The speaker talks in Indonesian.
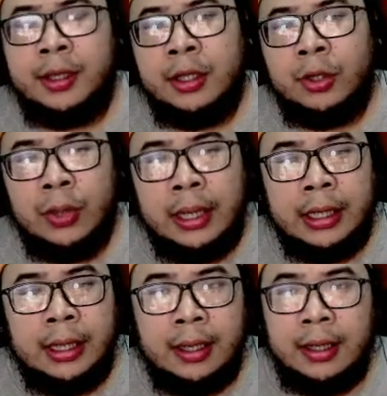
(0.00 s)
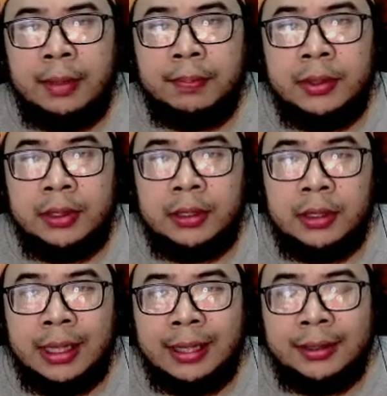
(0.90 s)
itu kalian akan dapet
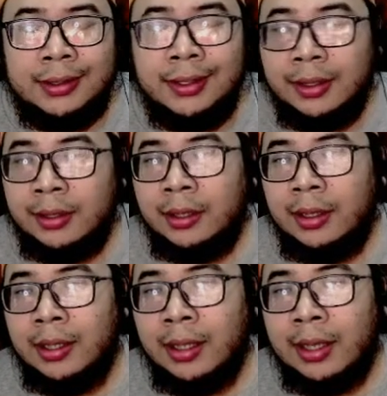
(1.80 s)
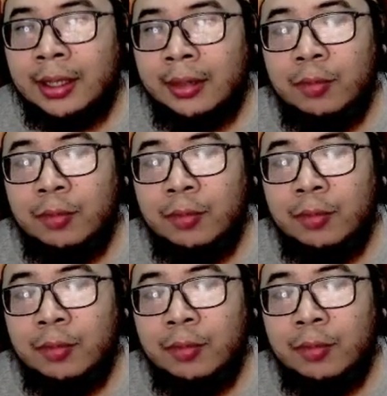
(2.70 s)
currency 3000